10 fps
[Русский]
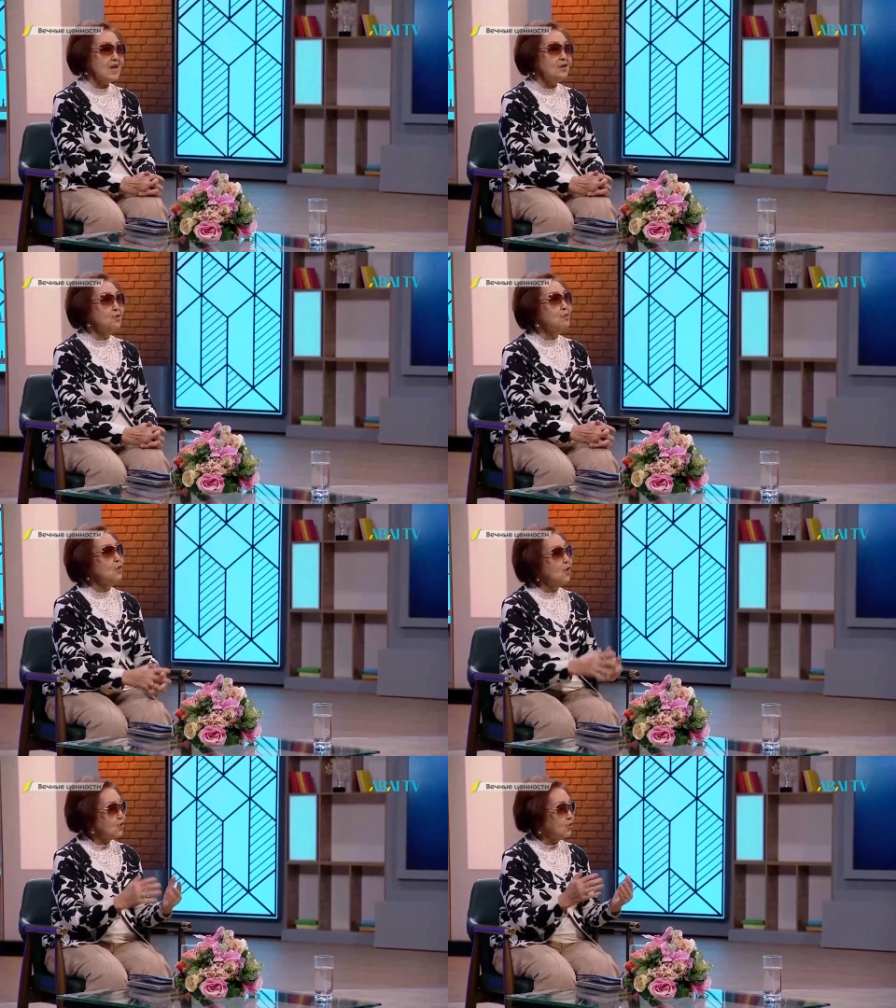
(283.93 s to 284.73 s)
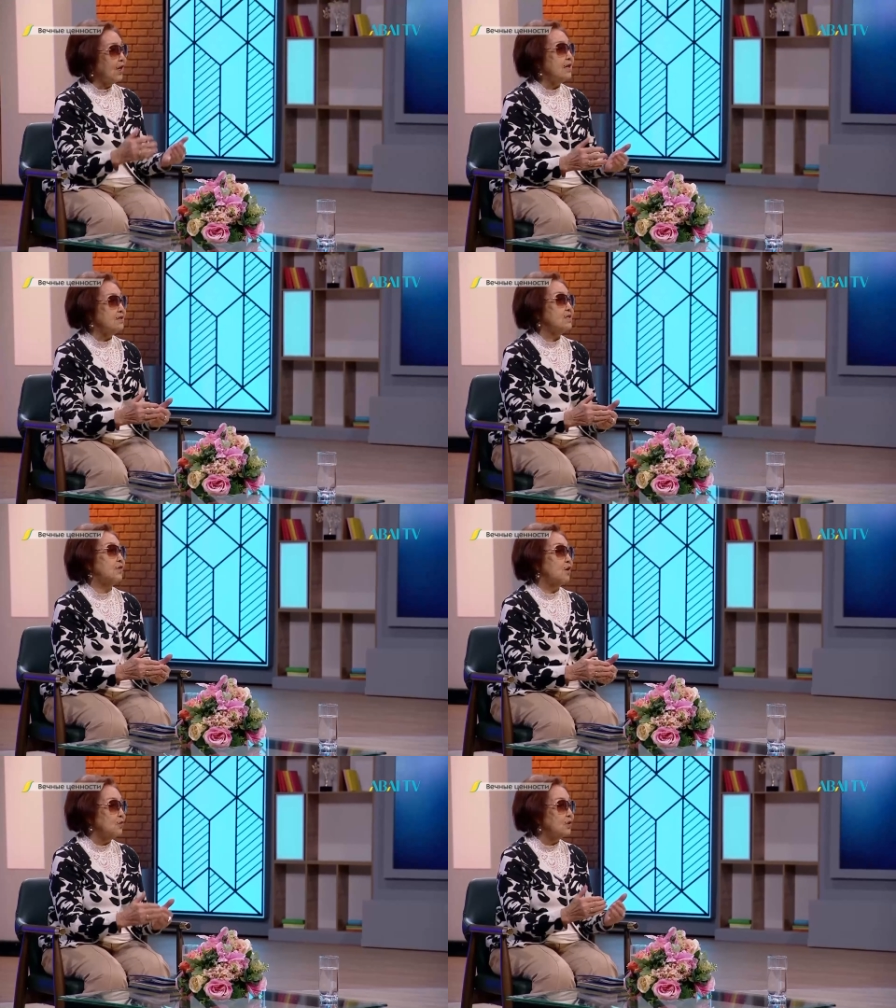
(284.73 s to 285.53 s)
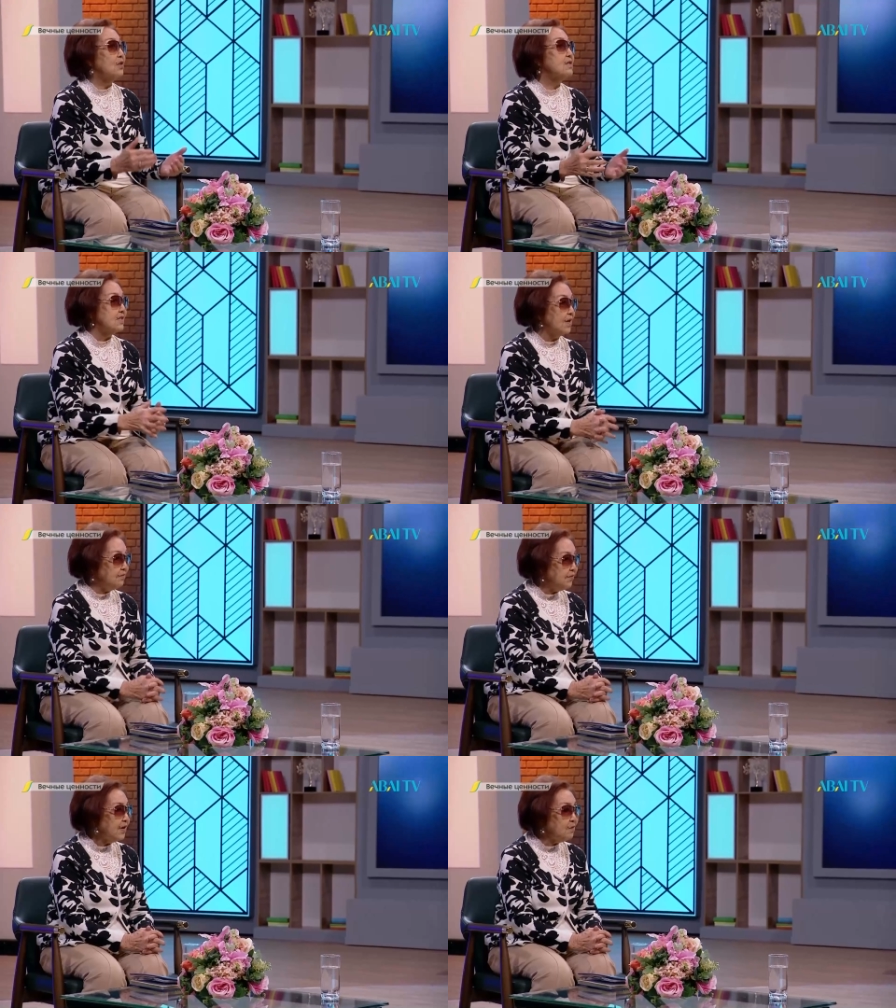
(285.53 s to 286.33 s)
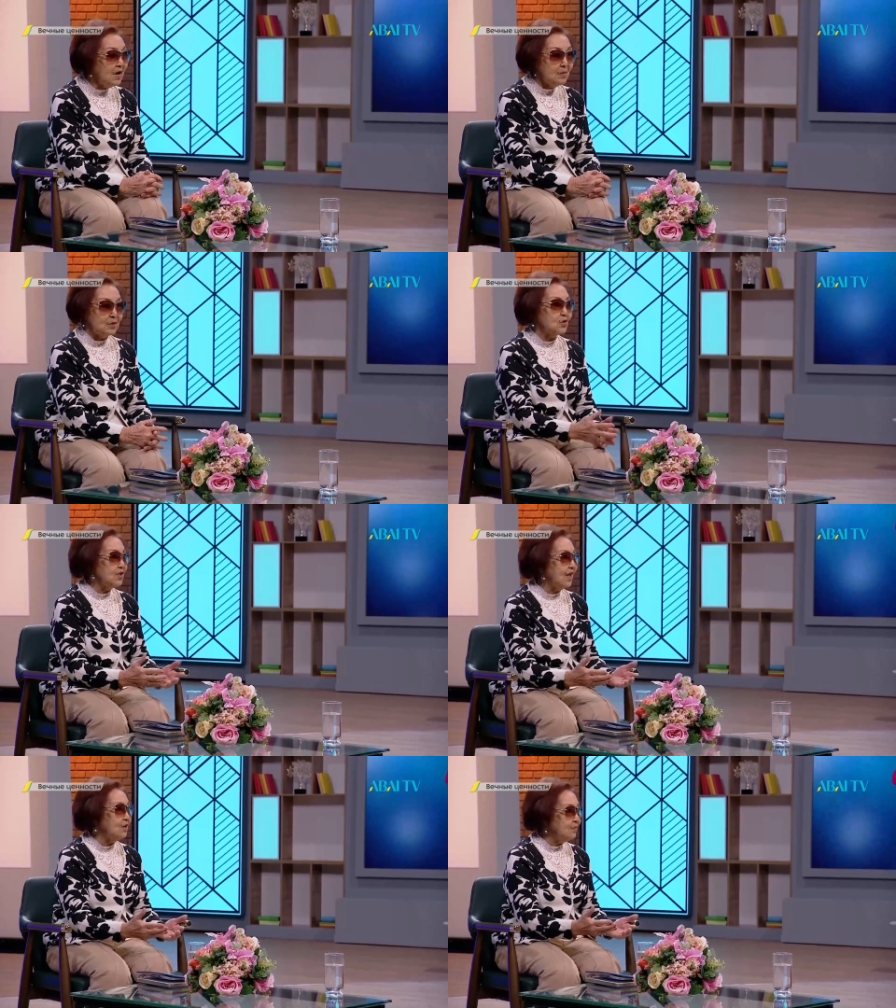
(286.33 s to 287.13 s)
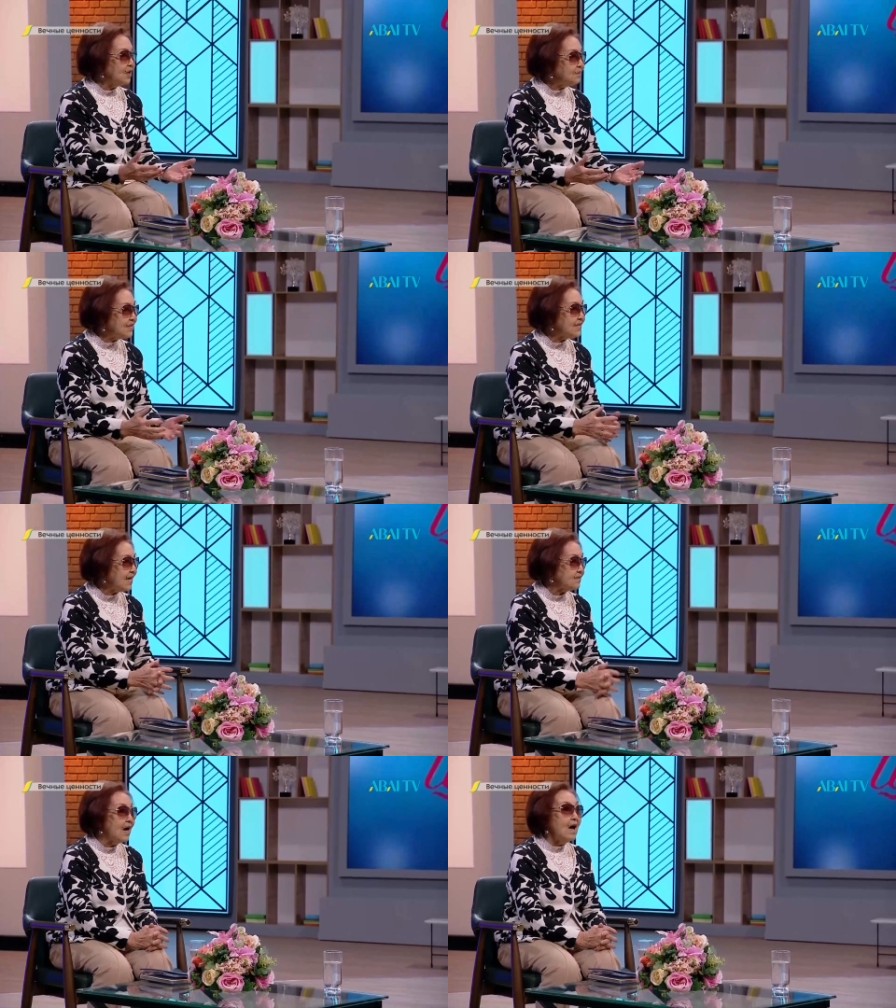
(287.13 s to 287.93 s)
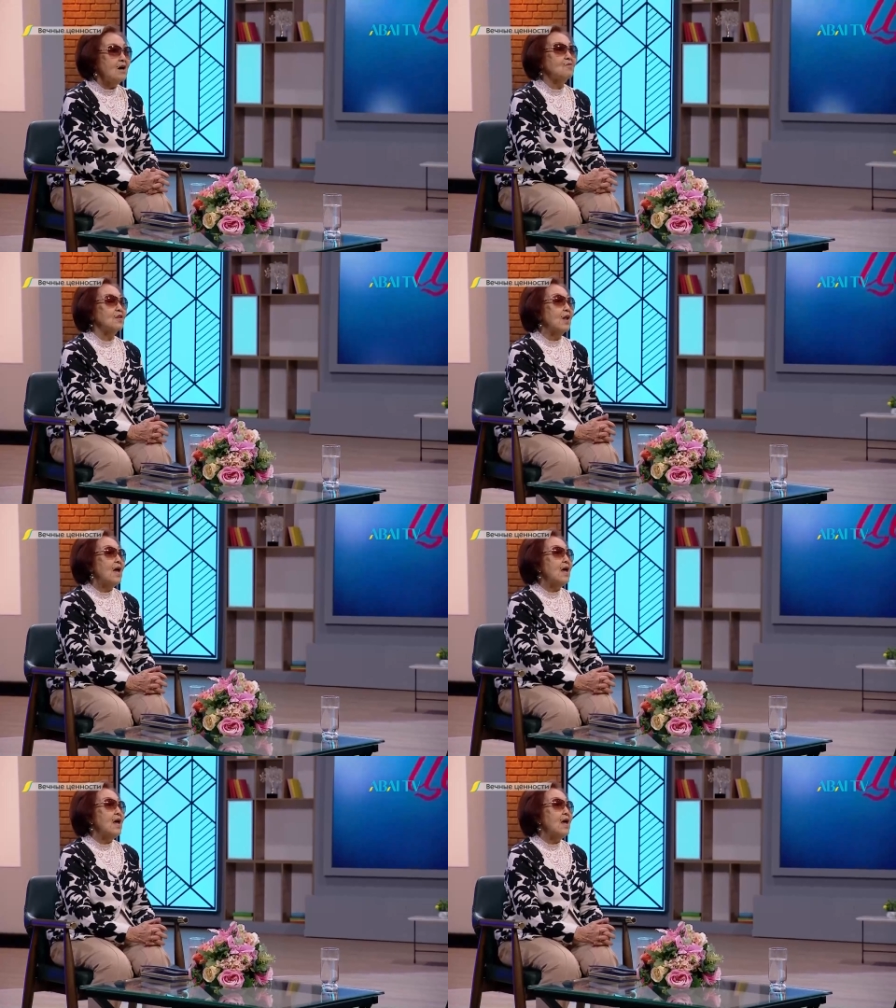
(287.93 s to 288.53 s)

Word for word: ну, много журналистов работало за эфиром, потому что надо было писать. Вот.